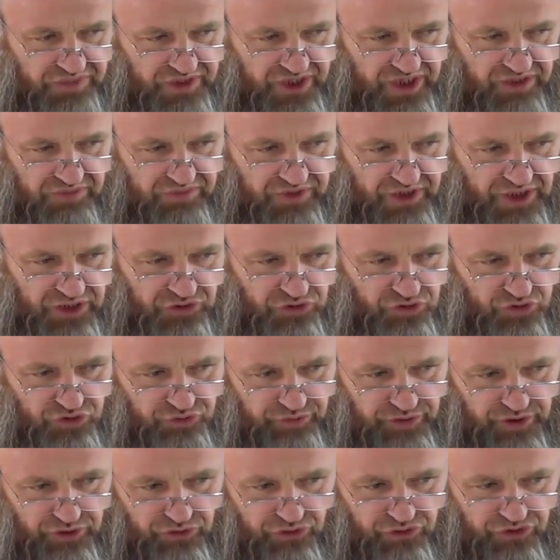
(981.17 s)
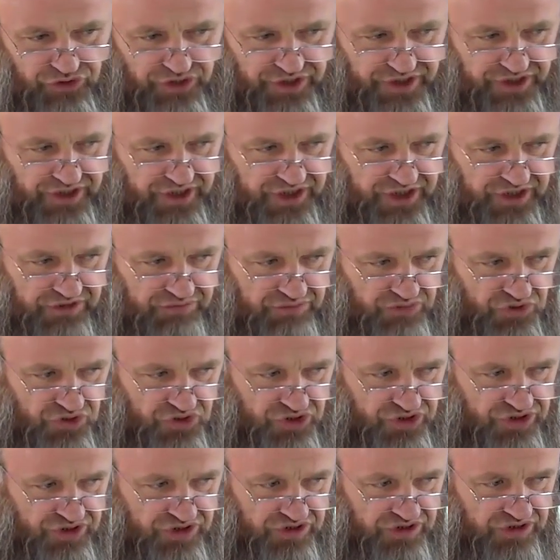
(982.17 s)
bile bile düşman üzerine
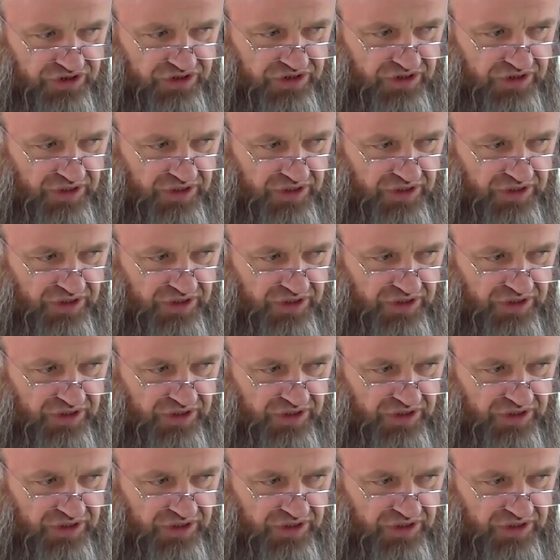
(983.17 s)
gitmiştir.